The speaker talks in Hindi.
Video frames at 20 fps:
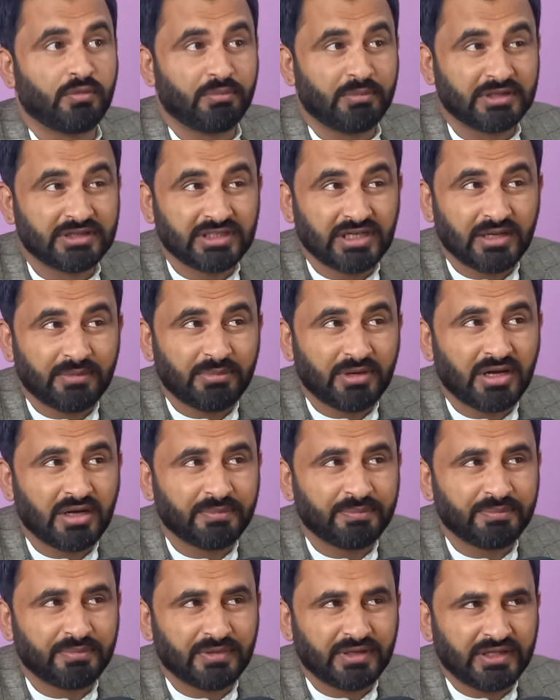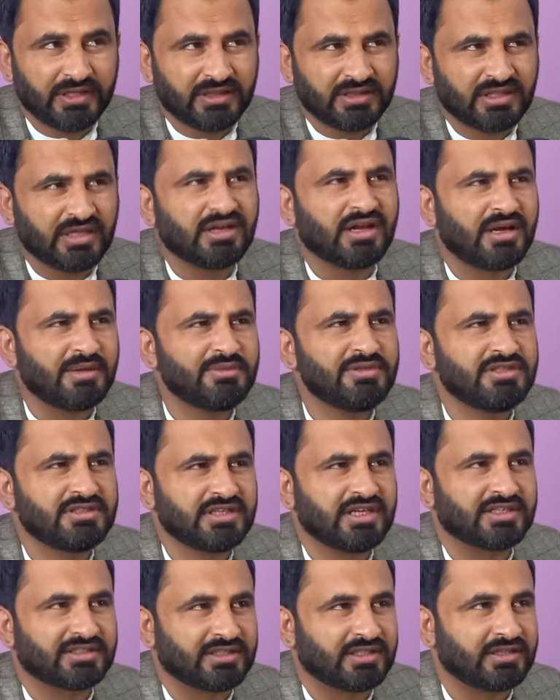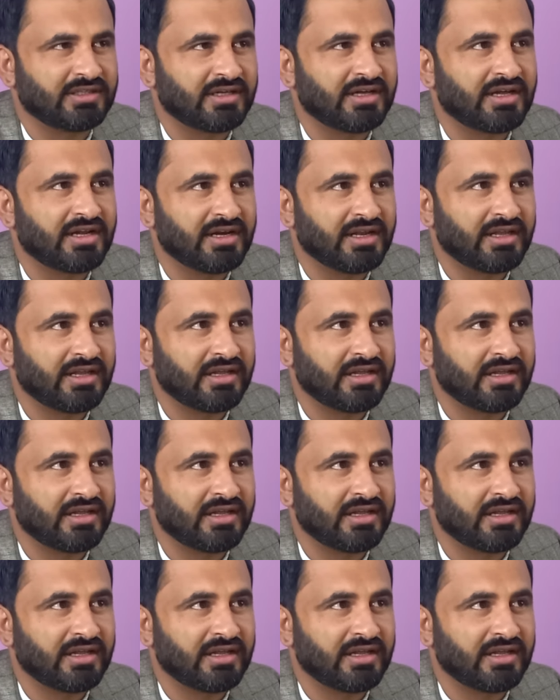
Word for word: मतलब आप इंतकामी सियासत कर रहे